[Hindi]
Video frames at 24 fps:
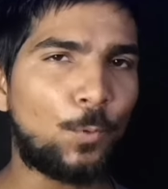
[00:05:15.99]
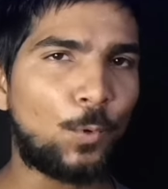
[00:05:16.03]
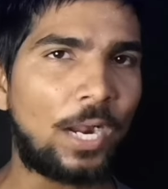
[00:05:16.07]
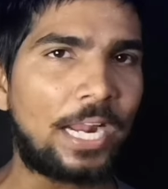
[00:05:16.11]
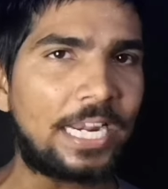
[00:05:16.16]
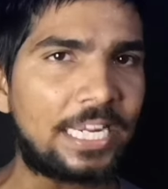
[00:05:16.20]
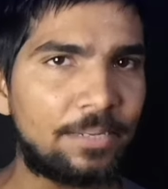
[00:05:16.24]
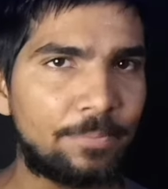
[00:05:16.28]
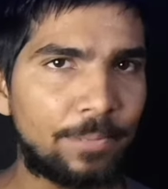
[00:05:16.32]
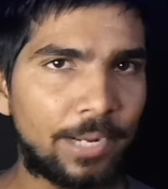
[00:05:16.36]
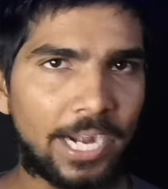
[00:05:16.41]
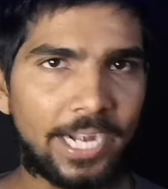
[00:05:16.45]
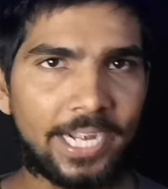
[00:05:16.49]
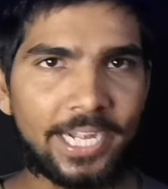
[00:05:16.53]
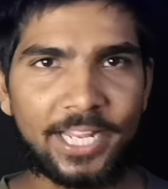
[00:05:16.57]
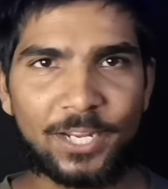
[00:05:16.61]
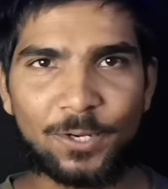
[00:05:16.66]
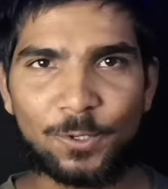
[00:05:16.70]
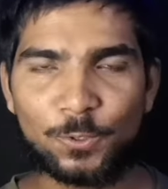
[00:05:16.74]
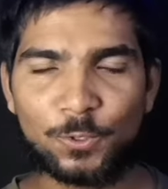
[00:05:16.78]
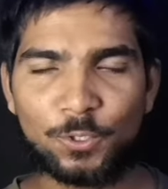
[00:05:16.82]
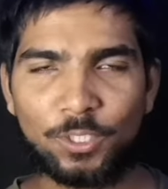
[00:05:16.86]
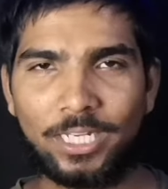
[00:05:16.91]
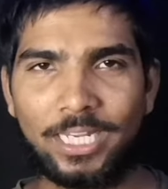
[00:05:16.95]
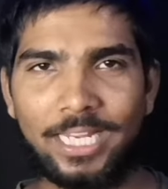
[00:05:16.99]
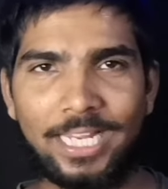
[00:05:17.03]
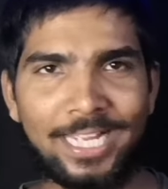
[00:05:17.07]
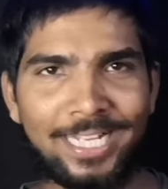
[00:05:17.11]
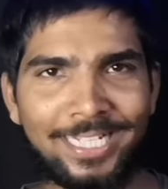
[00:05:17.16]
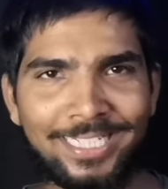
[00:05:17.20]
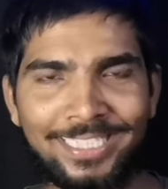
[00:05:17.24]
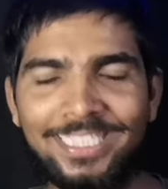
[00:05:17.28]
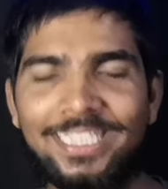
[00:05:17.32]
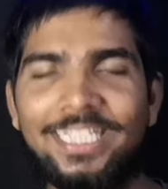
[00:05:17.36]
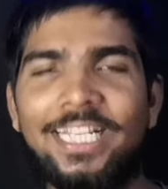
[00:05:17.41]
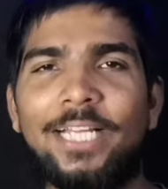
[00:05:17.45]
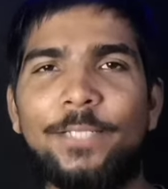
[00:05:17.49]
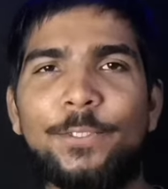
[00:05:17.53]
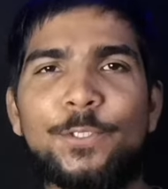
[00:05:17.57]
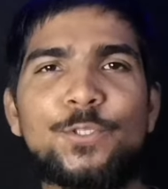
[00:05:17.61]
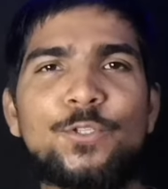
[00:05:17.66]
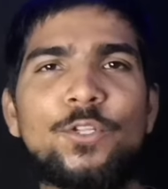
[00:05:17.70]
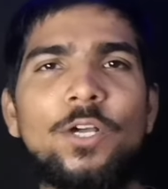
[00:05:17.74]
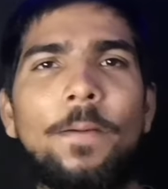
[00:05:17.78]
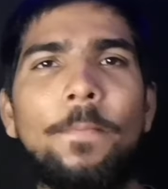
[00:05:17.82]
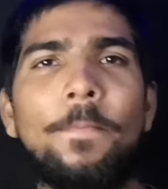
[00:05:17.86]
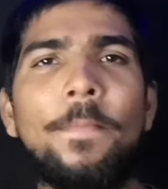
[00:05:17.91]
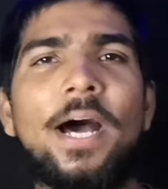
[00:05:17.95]
पुरानी ब्रांडिंग हो चुकी है जी हाँ
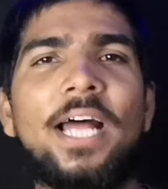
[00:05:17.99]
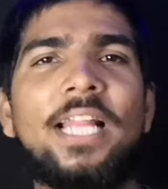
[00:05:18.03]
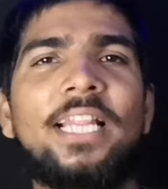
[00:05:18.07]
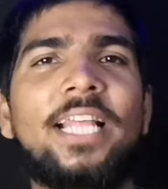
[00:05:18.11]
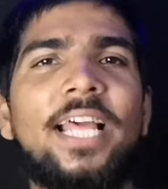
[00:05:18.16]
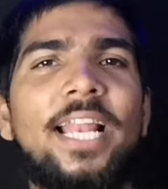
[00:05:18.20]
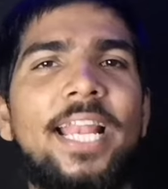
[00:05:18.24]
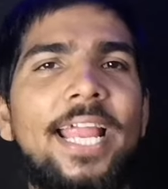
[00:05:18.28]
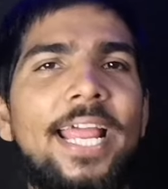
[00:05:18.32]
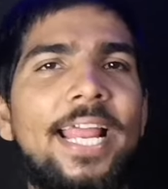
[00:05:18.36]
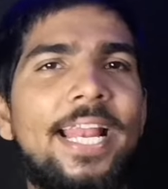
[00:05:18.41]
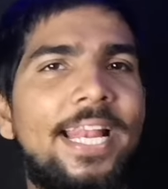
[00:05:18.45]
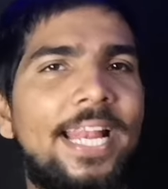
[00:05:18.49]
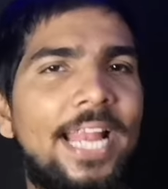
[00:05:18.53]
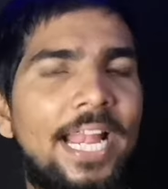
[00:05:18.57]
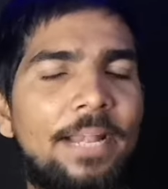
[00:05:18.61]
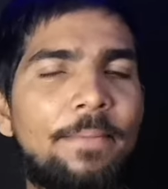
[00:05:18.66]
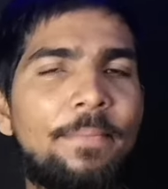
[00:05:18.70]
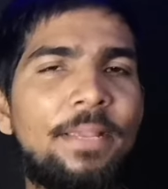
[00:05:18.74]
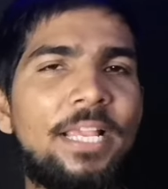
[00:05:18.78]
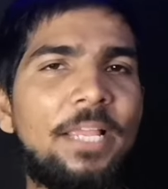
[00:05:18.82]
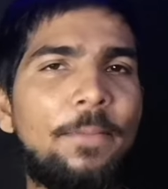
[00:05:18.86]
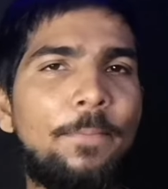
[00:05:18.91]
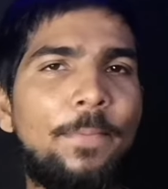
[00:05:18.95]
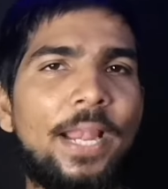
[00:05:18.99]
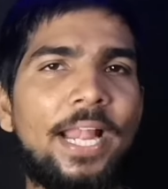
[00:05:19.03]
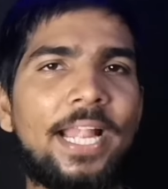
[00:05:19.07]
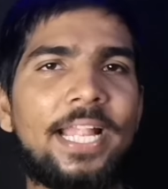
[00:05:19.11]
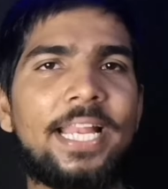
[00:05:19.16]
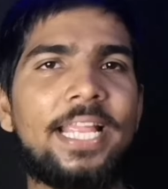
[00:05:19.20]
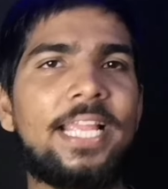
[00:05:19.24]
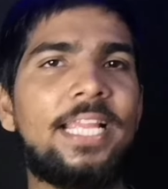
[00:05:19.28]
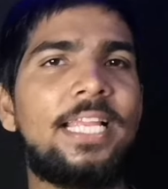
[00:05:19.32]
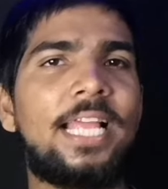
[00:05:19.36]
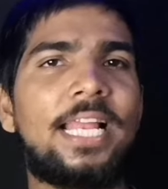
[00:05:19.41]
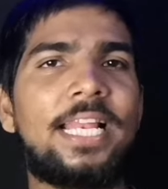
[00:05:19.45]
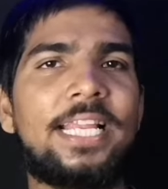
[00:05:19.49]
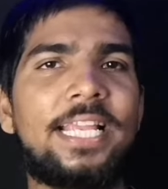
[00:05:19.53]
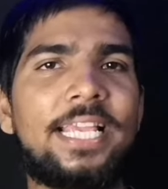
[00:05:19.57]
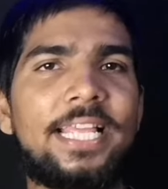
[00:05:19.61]
दोस्तों हम बात कर रहे हैं रेडमी की ब्रांडिंग यानी